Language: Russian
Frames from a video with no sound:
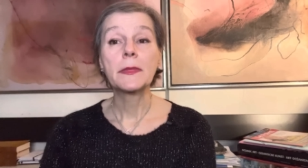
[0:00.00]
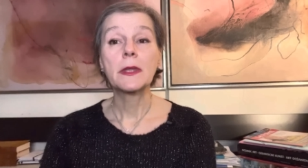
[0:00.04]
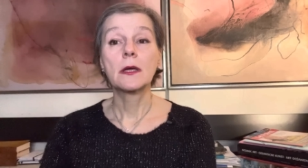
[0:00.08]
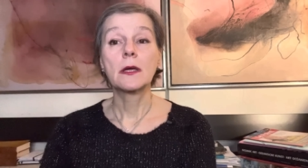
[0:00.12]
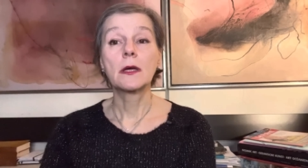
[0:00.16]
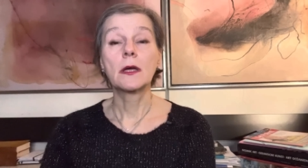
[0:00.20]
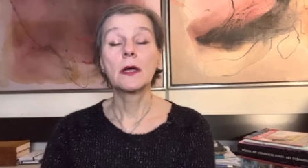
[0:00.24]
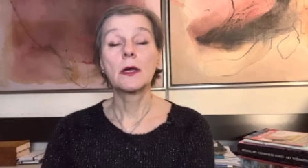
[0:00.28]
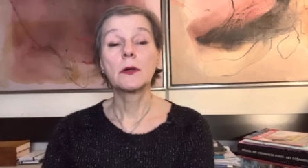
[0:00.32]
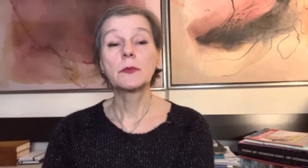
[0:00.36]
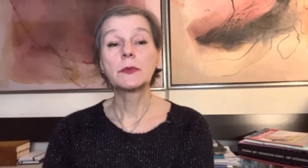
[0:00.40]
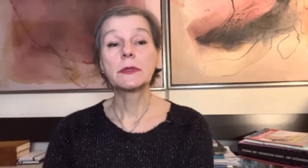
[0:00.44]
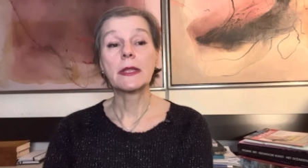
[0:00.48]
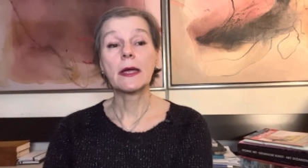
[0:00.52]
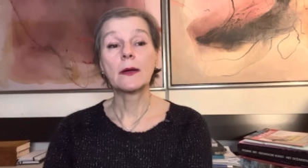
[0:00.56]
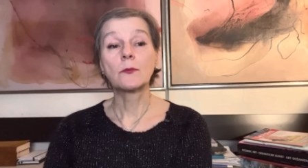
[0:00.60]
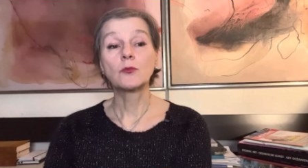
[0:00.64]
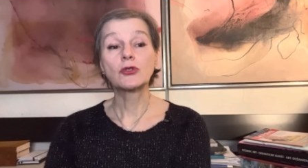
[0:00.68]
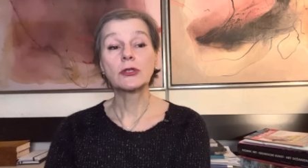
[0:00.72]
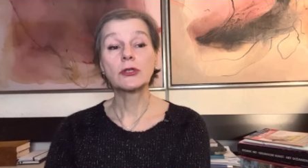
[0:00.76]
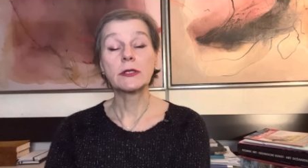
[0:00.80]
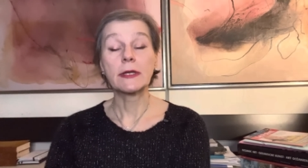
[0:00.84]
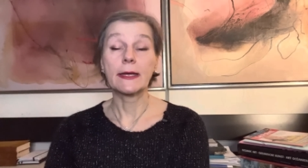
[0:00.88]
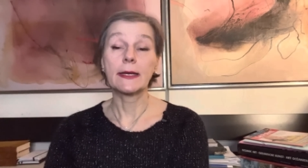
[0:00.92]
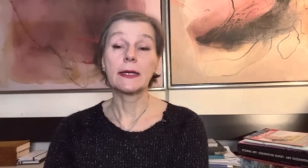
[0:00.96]
а, потому
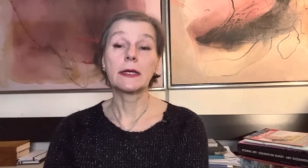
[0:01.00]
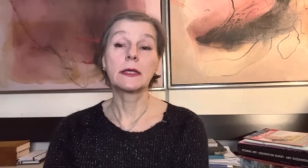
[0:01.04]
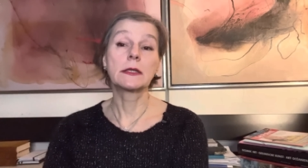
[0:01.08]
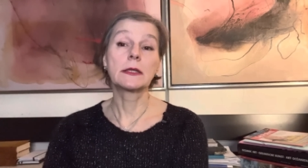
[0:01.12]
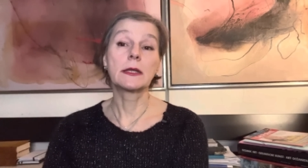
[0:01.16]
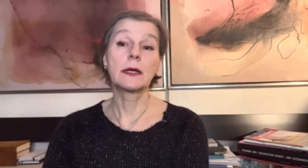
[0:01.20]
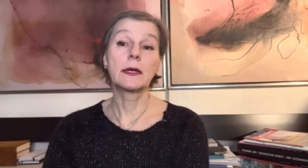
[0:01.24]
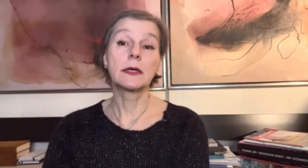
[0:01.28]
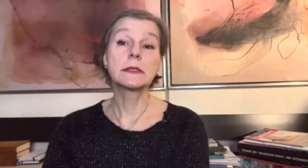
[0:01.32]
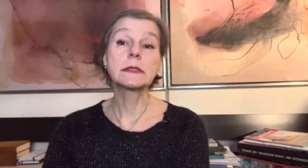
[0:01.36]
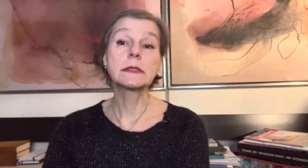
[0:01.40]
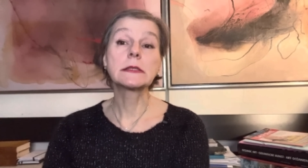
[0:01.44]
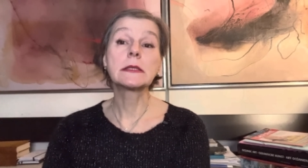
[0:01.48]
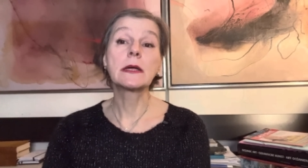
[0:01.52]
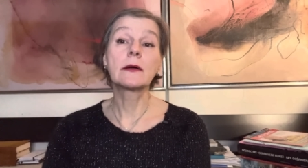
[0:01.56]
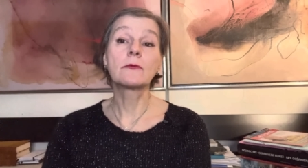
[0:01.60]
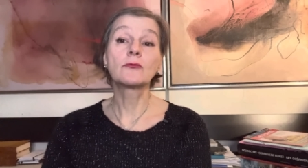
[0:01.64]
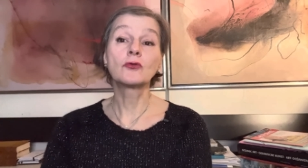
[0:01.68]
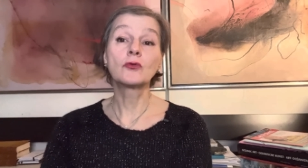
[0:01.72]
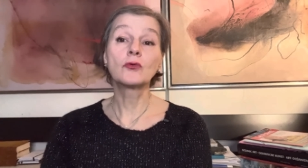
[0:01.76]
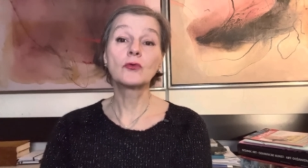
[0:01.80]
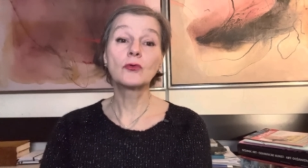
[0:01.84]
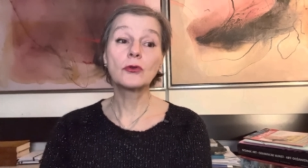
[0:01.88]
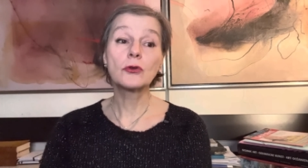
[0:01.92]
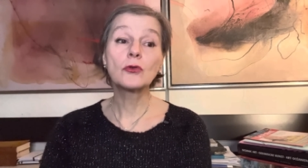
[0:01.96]
что это
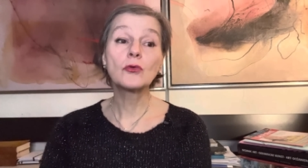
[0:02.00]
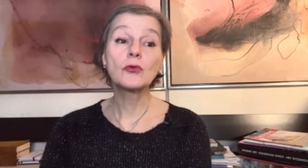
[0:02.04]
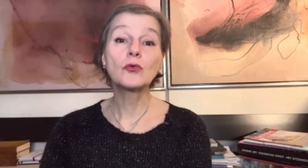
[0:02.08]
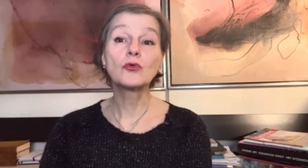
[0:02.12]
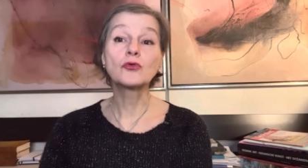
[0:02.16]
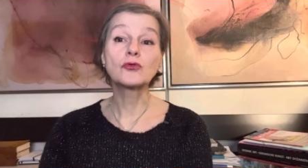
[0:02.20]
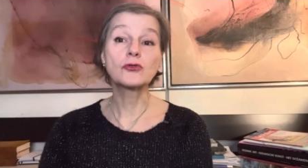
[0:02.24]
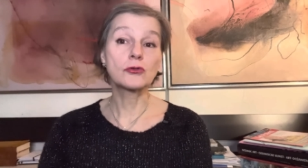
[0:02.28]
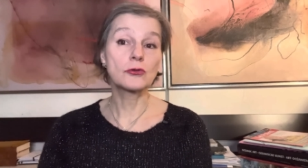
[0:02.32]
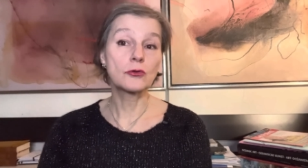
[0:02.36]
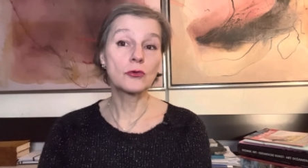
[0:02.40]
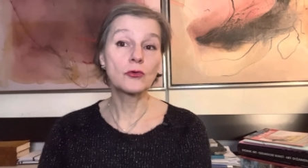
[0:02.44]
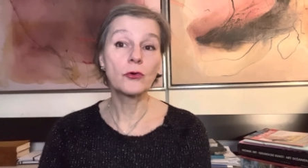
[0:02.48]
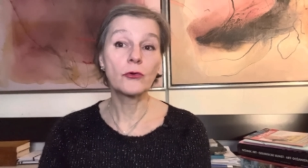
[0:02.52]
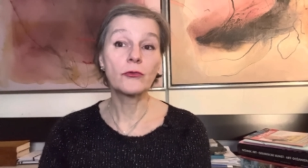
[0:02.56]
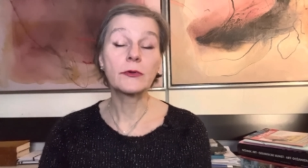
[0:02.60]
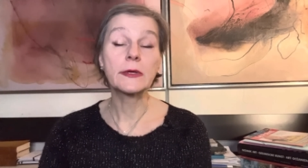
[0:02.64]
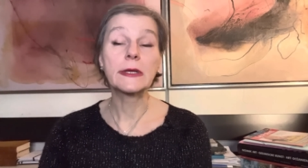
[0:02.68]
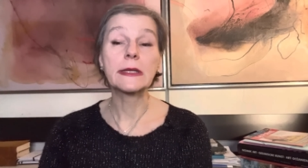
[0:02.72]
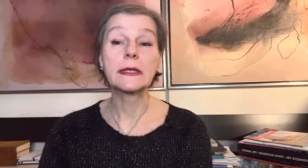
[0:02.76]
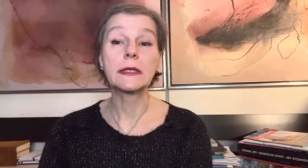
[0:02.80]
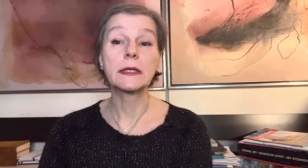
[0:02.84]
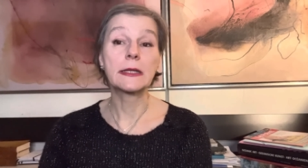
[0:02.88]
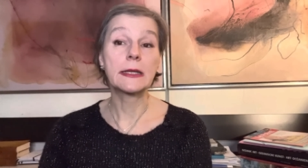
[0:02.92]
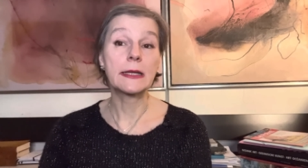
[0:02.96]
основное
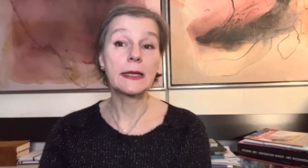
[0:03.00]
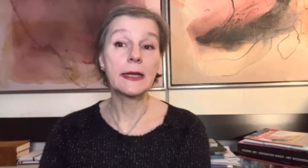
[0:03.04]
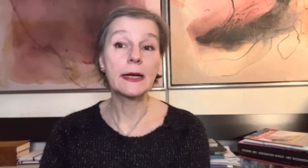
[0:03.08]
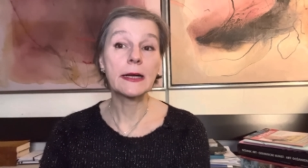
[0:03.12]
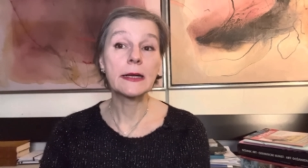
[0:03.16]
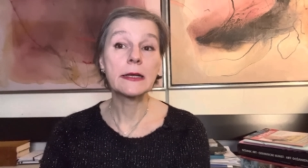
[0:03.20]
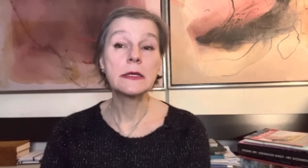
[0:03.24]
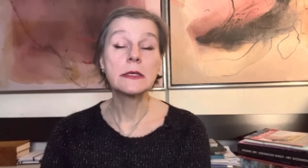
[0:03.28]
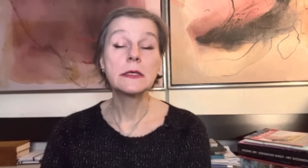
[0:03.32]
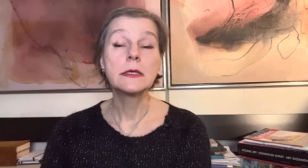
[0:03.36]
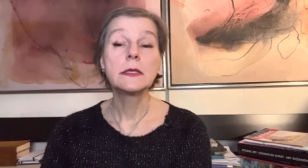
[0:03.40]
условие для